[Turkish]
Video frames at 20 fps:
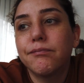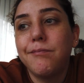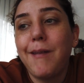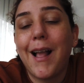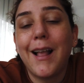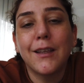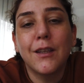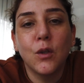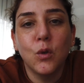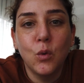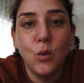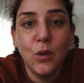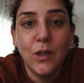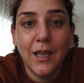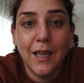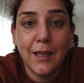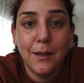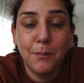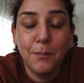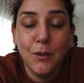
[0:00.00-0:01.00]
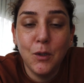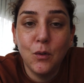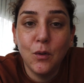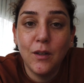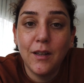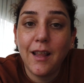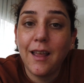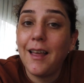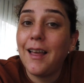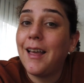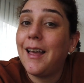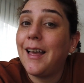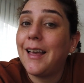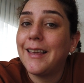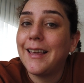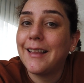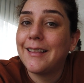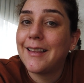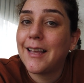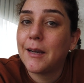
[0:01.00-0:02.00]
belki gün gelir bir gün
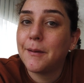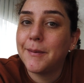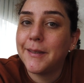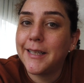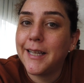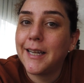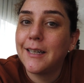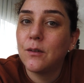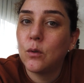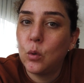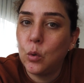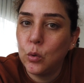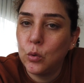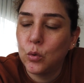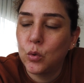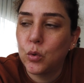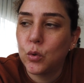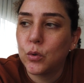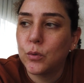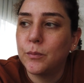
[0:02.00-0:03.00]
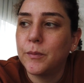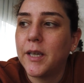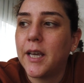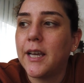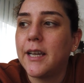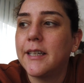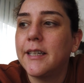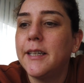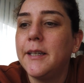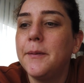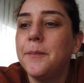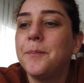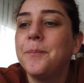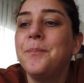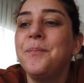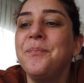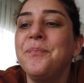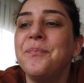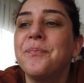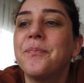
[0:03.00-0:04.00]
ee, yeter ve der konuşurum yani.
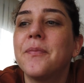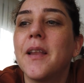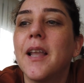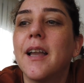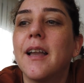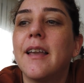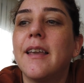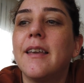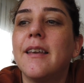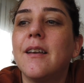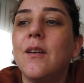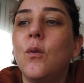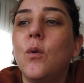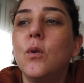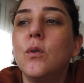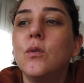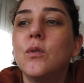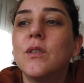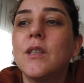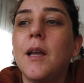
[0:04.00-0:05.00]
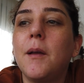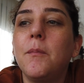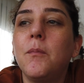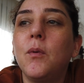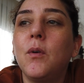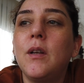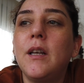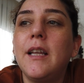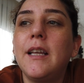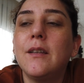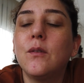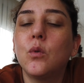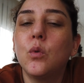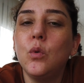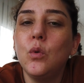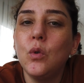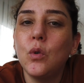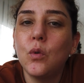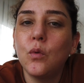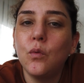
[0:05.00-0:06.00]
E, o yüzden böyle
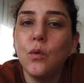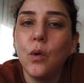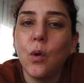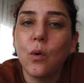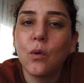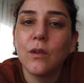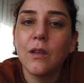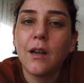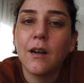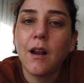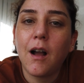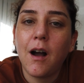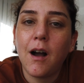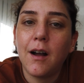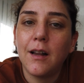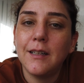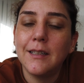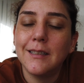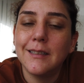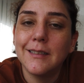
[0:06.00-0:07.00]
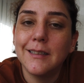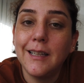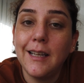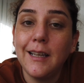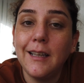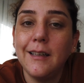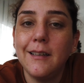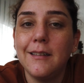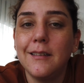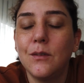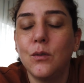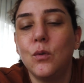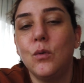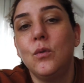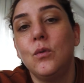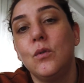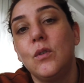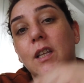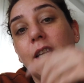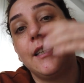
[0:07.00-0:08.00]
günlük vloglar halinde
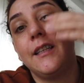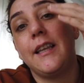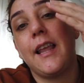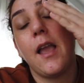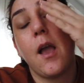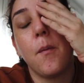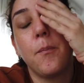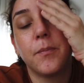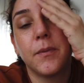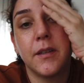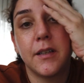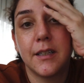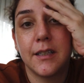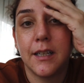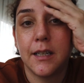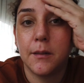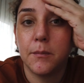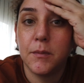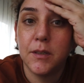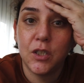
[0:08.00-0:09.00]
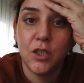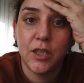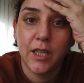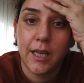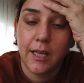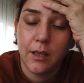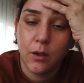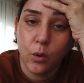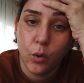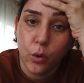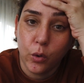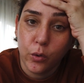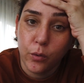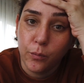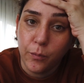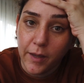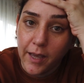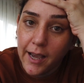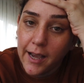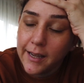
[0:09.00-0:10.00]
günde ne yaptıklarımı
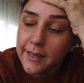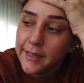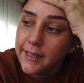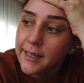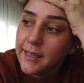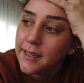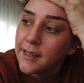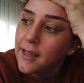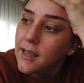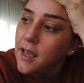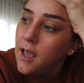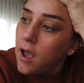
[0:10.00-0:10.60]
çekiyorum yani.